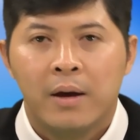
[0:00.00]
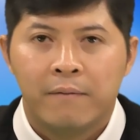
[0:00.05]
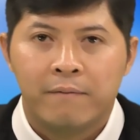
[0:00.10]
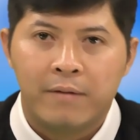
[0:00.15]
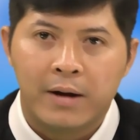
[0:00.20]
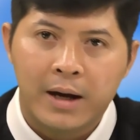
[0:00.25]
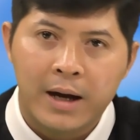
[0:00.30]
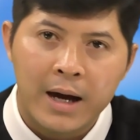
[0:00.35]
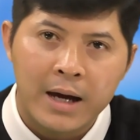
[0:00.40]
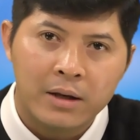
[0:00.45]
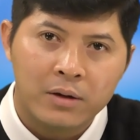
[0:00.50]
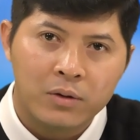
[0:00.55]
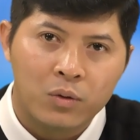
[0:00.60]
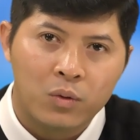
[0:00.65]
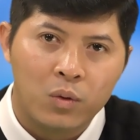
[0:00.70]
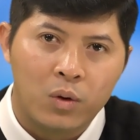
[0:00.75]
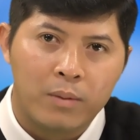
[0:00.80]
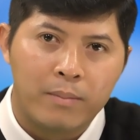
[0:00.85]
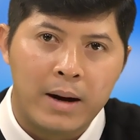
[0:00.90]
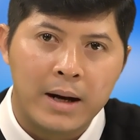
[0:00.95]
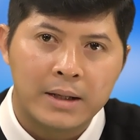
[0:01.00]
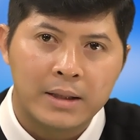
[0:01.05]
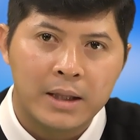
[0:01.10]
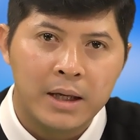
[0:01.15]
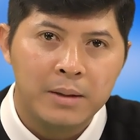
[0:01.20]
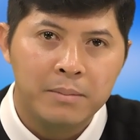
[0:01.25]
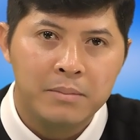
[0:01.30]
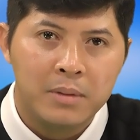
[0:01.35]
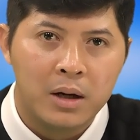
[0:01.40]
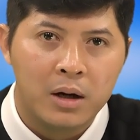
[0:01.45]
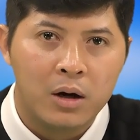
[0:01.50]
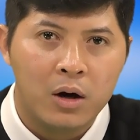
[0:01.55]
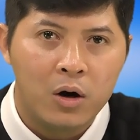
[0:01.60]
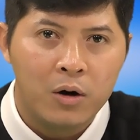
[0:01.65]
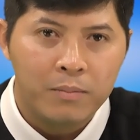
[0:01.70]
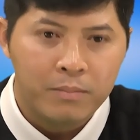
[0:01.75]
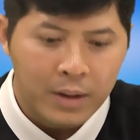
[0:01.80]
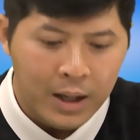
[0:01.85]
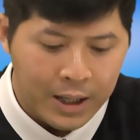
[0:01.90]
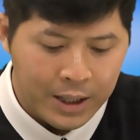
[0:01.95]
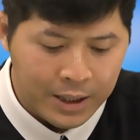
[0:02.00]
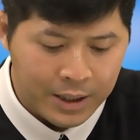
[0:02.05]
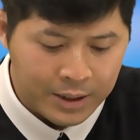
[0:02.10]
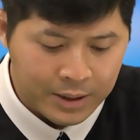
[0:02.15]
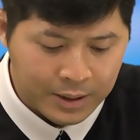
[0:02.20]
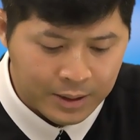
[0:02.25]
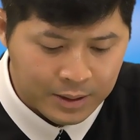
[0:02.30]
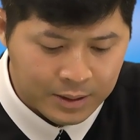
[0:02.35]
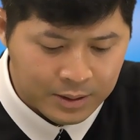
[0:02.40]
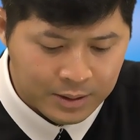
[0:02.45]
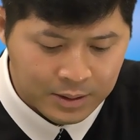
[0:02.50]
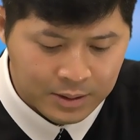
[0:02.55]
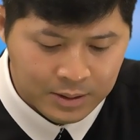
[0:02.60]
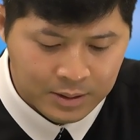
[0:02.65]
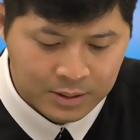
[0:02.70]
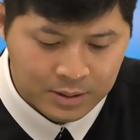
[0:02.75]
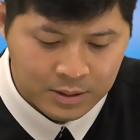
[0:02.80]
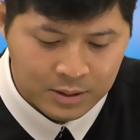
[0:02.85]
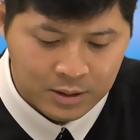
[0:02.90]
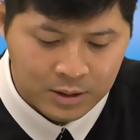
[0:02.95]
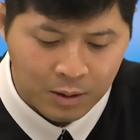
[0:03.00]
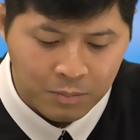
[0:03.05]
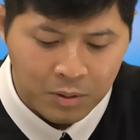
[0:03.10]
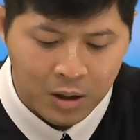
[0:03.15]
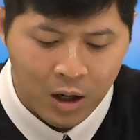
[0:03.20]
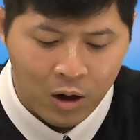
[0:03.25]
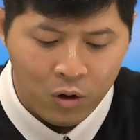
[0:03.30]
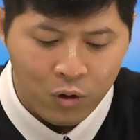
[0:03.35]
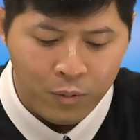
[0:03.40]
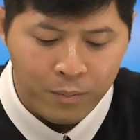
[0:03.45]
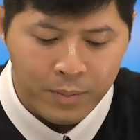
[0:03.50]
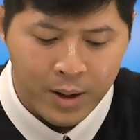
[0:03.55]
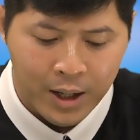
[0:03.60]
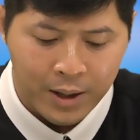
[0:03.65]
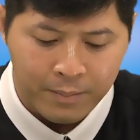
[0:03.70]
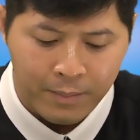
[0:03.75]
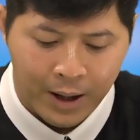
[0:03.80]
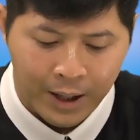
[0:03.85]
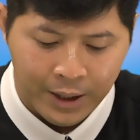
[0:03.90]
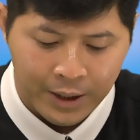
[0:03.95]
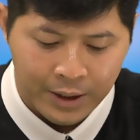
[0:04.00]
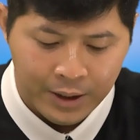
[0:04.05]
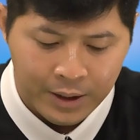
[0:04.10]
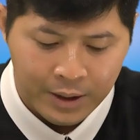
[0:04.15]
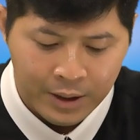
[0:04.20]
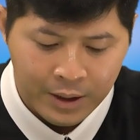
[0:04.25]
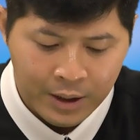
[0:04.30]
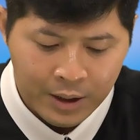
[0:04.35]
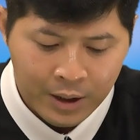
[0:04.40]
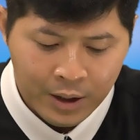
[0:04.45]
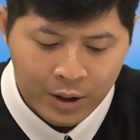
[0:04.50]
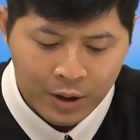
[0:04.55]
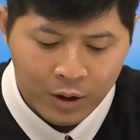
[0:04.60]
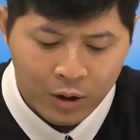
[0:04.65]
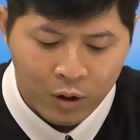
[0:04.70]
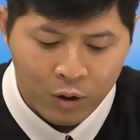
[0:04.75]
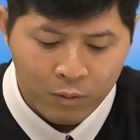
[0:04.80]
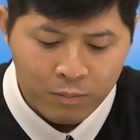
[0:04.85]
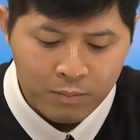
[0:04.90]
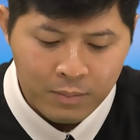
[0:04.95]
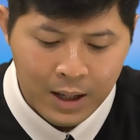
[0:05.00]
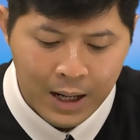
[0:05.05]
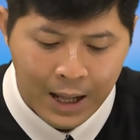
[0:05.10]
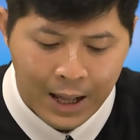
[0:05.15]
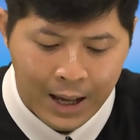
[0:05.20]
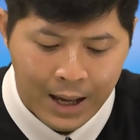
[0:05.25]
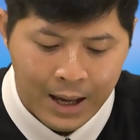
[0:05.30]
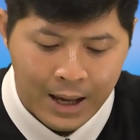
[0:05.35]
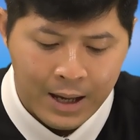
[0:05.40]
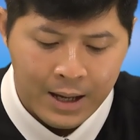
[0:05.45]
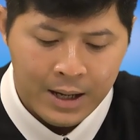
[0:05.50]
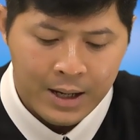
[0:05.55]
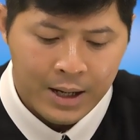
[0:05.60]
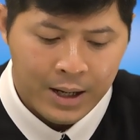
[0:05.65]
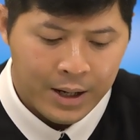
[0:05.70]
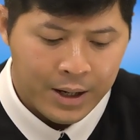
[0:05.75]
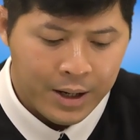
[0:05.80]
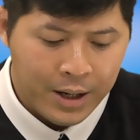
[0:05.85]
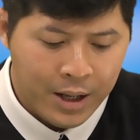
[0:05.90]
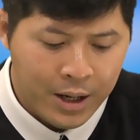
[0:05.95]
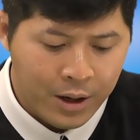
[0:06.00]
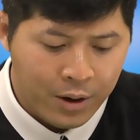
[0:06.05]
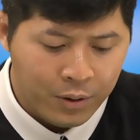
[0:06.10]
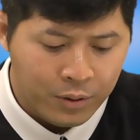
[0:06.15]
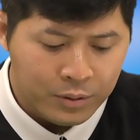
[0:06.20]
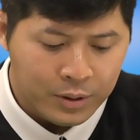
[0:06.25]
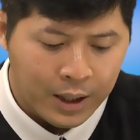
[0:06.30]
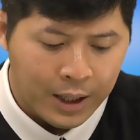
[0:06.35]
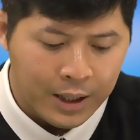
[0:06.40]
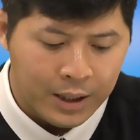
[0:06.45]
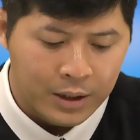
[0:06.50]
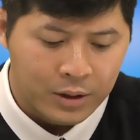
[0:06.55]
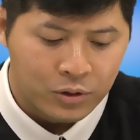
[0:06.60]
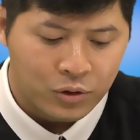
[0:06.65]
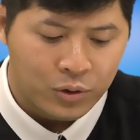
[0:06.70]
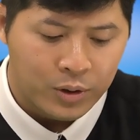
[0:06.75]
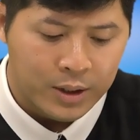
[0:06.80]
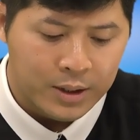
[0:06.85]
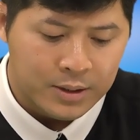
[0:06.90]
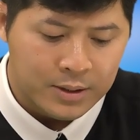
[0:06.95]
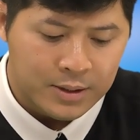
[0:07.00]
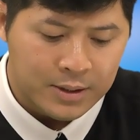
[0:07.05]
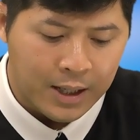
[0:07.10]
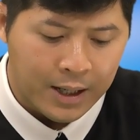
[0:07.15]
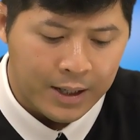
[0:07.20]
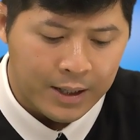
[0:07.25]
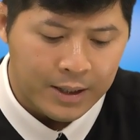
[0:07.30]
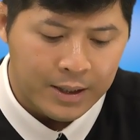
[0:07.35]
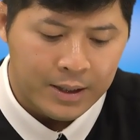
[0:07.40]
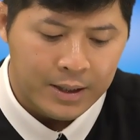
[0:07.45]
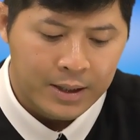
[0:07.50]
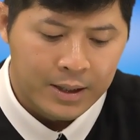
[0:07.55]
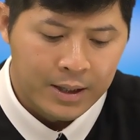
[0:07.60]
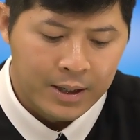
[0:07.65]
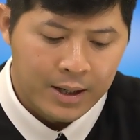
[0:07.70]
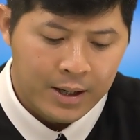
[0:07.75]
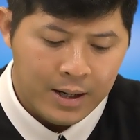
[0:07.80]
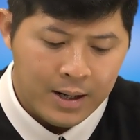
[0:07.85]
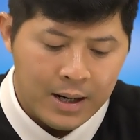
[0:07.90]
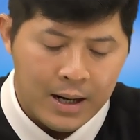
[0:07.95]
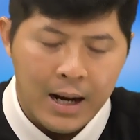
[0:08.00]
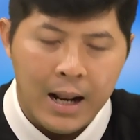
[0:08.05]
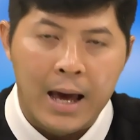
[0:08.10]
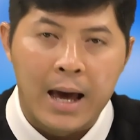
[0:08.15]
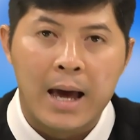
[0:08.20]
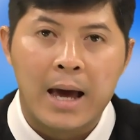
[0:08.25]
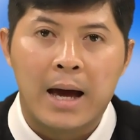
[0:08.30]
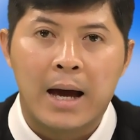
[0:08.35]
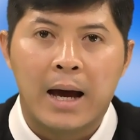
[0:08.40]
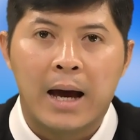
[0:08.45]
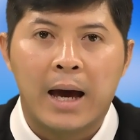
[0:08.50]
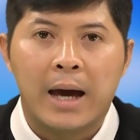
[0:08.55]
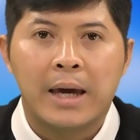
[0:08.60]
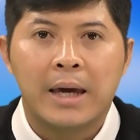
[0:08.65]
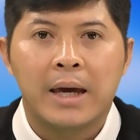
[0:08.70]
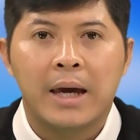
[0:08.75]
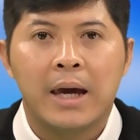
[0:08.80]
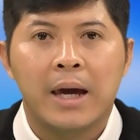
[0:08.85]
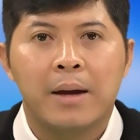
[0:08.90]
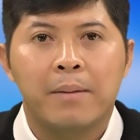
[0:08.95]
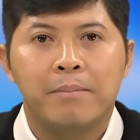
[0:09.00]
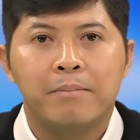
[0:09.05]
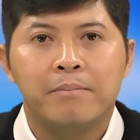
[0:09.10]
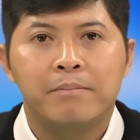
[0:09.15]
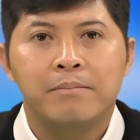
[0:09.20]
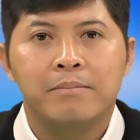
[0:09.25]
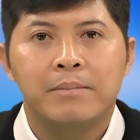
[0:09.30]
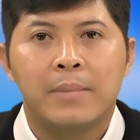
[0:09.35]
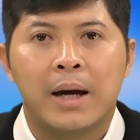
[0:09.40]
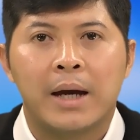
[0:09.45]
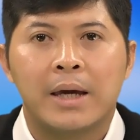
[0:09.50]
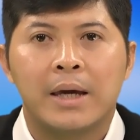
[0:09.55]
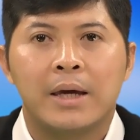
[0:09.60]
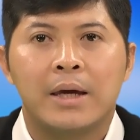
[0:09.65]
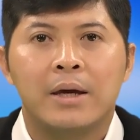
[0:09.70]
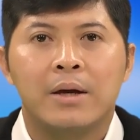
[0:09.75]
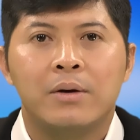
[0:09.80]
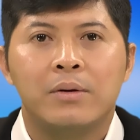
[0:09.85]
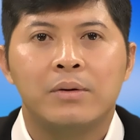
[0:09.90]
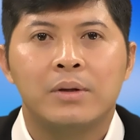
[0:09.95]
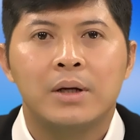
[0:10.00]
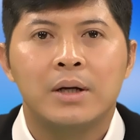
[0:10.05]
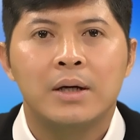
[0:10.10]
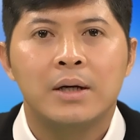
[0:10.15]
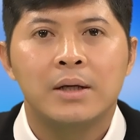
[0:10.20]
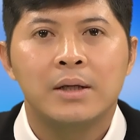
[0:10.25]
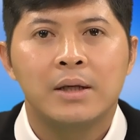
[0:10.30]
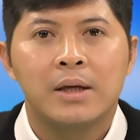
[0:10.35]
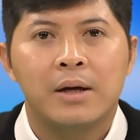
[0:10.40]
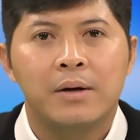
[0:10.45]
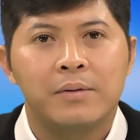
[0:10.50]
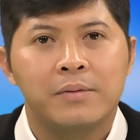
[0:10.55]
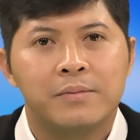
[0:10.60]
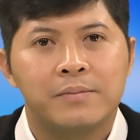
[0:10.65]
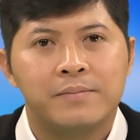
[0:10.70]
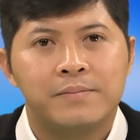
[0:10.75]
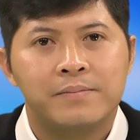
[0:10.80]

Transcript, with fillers: Và kết của bài tin mừng hôm nay trong câu 17 cũng là điều thầy truyền dạy là anh em hãy yêu thương nhau